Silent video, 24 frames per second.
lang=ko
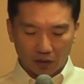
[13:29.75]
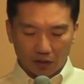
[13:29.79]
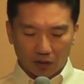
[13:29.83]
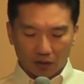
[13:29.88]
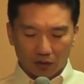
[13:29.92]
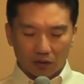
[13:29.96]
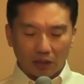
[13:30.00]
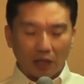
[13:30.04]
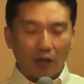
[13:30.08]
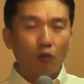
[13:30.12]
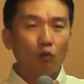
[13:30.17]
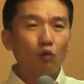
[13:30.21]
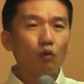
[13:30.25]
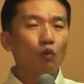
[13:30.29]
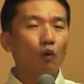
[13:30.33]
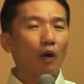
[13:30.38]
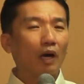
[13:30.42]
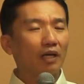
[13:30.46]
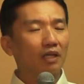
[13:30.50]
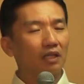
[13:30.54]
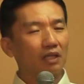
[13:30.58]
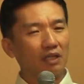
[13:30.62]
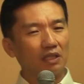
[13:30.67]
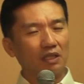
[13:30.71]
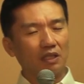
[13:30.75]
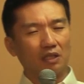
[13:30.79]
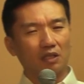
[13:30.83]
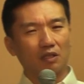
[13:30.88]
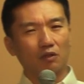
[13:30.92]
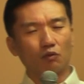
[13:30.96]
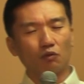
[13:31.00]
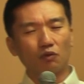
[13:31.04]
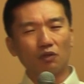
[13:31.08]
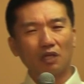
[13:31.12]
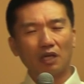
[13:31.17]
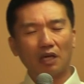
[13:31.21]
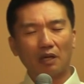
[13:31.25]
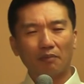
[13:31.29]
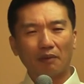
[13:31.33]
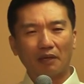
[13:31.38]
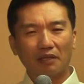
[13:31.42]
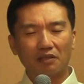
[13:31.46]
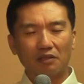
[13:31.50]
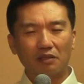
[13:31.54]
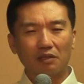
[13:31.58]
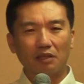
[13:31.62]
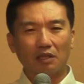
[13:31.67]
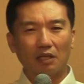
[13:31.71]
사울 왕이 우리가
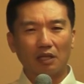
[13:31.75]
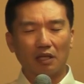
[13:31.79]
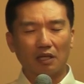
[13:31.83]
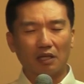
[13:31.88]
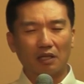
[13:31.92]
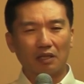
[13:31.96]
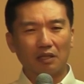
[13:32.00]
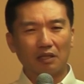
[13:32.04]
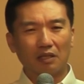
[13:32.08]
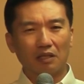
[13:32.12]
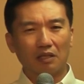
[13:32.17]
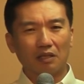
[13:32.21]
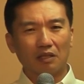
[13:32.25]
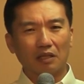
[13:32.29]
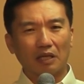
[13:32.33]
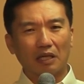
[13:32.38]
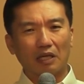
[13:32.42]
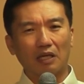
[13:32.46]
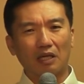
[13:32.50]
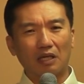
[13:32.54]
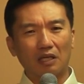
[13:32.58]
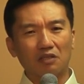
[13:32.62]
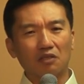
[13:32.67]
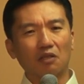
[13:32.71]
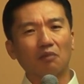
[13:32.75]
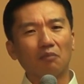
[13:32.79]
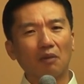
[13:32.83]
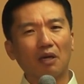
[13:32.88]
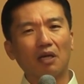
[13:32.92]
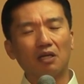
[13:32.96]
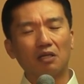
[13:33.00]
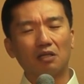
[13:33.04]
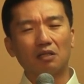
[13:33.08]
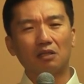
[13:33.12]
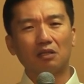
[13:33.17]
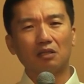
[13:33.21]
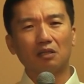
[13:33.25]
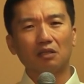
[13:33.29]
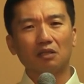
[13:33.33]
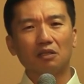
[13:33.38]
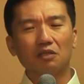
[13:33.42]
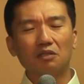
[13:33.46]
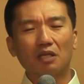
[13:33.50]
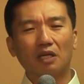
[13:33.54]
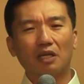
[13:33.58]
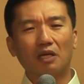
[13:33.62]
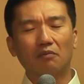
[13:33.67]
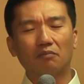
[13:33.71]
봤을 때 아, 정말 이
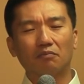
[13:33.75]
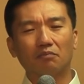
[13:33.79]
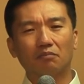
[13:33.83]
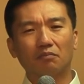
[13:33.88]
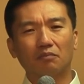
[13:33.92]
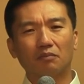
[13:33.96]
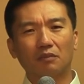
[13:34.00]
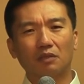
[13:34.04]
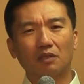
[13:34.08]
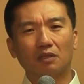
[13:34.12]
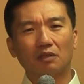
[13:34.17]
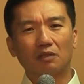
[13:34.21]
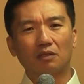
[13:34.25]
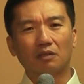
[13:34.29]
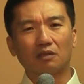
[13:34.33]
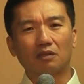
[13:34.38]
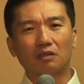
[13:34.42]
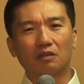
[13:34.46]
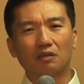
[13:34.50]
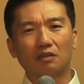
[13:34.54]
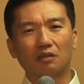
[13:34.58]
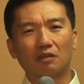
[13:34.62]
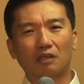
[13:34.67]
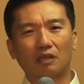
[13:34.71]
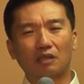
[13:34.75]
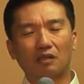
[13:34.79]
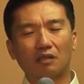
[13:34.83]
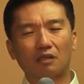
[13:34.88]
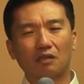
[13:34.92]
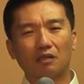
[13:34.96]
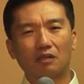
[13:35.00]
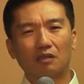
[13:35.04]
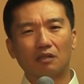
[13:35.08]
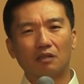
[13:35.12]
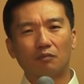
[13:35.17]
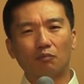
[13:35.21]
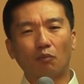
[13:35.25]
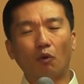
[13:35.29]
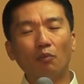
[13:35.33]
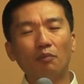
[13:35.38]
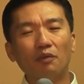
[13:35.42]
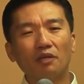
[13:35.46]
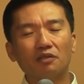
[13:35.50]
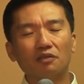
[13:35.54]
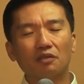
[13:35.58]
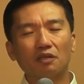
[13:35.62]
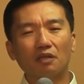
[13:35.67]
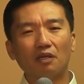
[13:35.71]
사람 어,
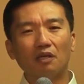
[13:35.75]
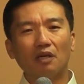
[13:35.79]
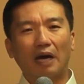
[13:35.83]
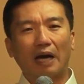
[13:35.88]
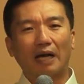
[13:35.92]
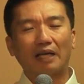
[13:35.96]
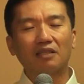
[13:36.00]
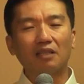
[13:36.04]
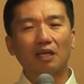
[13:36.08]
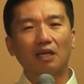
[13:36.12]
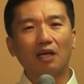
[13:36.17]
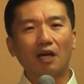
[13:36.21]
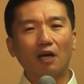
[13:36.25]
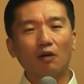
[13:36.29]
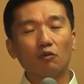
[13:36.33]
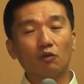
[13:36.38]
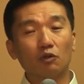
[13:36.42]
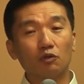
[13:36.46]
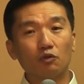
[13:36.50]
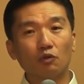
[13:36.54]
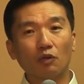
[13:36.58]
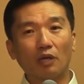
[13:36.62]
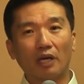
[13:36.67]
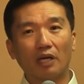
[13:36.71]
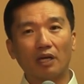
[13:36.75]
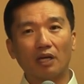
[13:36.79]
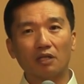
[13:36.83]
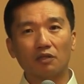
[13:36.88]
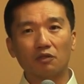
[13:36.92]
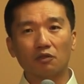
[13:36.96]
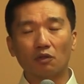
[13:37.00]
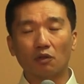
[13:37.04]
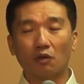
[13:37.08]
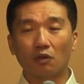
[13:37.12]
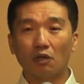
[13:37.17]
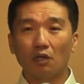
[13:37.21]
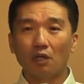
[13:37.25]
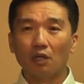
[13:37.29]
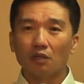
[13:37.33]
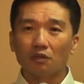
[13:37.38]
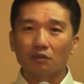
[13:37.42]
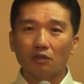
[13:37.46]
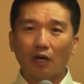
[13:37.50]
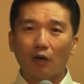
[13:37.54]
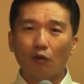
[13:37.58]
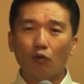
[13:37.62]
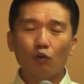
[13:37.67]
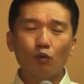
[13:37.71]
보면서 안타까운 것 중에 하나는요.
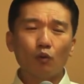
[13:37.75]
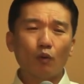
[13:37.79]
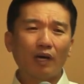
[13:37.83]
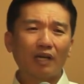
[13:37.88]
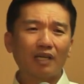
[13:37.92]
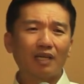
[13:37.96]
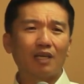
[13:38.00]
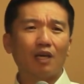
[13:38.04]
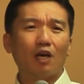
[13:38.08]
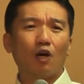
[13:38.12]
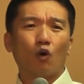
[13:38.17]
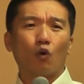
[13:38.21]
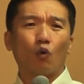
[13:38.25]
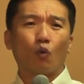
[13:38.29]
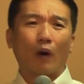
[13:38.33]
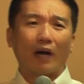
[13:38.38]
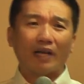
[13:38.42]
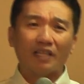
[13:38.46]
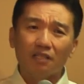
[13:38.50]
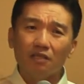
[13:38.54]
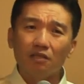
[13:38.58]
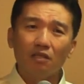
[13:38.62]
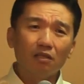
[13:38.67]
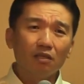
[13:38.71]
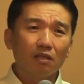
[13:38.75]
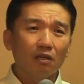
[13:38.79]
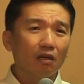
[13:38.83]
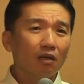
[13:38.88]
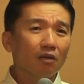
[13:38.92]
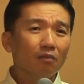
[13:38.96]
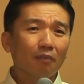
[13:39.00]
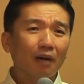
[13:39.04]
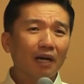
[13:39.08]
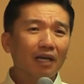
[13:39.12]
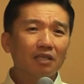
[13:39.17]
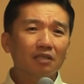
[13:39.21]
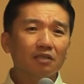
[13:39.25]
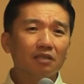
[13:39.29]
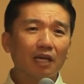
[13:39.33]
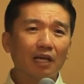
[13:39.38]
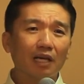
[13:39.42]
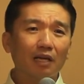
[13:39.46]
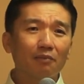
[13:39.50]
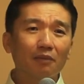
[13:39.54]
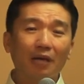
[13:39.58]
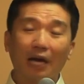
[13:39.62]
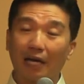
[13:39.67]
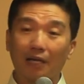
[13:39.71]
사울 왕이 완전히 엉망인
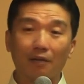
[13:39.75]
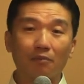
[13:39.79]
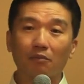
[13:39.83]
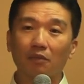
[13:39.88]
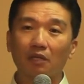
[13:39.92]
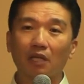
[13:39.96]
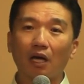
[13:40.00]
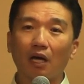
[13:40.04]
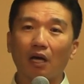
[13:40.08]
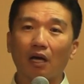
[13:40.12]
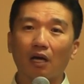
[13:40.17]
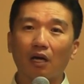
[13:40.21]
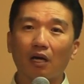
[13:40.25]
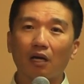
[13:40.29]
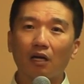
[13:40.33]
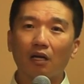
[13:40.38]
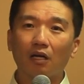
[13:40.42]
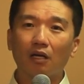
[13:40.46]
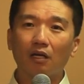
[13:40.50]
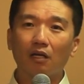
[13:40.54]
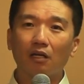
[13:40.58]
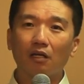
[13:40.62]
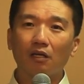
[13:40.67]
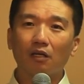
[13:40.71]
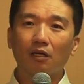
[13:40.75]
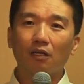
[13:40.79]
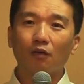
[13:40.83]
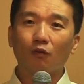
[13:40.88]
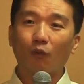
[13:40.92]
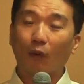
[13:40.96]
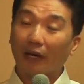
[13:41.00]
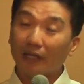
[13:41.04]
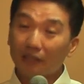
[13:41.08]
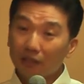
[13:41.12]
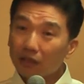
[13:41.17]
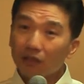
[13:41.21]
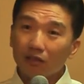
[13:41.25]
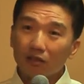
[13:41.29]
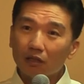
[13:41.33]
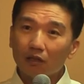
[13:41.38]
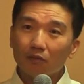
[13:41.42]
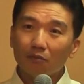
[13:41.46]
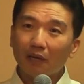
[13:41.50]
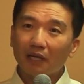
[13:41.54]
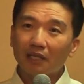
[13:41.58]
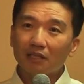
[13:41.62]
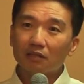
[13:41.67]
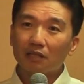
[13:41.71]
사람이 아닙니다. 완전히
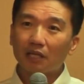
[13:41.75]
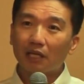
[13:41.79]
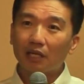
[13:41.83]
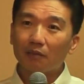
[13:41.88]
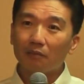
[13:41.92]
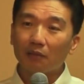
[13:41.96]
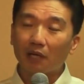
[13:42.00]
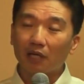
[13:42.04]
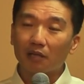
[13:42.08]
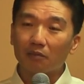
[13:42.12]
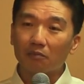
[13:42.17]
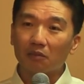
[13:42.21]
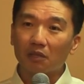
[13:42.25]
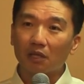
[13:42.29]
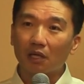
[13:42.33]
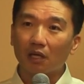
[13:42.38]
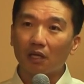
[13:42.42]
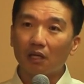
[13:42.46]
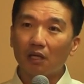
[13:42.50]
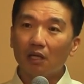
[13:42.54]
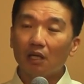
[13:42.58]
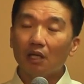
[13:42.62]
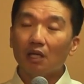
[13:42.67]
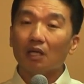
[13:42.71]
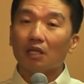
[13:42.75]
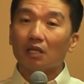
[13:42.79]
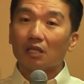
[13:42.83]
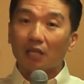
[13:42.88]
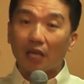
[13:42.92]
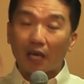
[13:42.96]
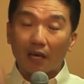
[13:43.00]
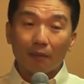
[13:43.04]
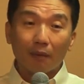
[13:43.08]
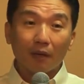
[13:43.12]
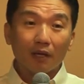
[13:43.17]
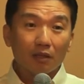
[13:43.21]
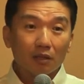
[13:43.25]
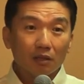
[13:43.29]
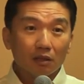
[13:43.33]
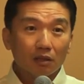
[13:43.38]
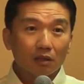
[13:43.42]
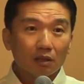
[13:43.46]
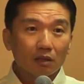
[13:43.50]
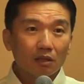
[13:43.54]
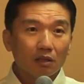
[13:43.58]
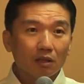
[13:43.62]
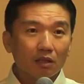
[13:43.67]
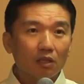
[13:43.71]
엉망인 사람이 아닙니다.
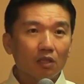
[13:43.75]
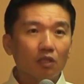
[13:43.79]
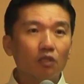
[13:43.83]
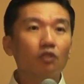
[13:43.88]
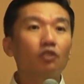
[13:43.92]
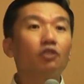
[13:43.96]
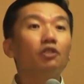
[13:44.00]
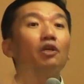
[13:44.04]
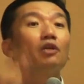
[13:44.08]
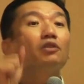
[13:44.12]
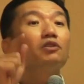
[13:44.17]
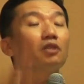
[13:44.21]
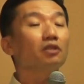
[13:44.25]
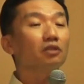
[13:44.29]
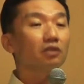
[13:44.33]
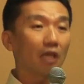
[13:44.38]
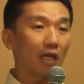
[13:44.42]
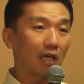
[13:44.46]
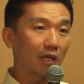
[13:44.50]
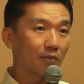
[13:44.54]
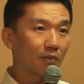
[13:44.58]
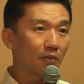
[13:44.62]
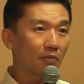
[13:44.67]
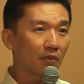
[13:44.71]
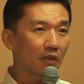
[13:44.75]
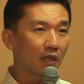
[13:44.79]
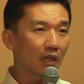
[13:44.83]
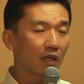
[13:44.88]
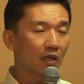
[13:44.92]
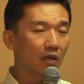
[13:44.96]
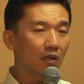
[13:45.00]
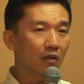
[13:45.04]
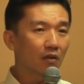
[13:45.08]
예배를 드렸던 사람입니다.